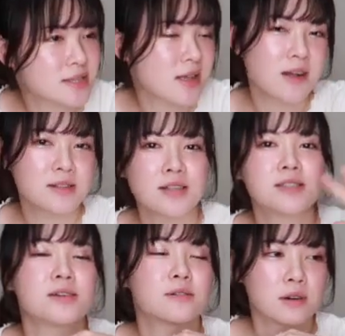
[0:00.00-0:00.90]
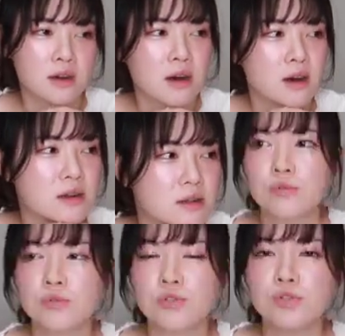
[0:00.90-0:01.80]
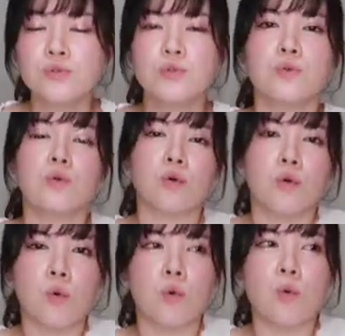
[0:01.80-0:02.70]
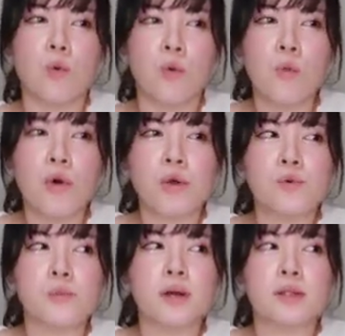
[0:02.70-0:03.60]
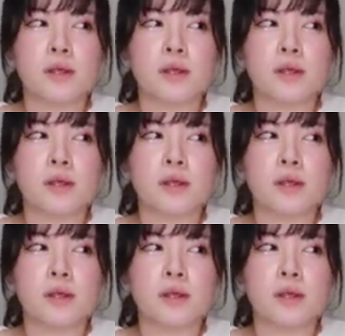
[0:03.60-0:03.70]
さになっちゃうから、ごじゅう音を覚えるま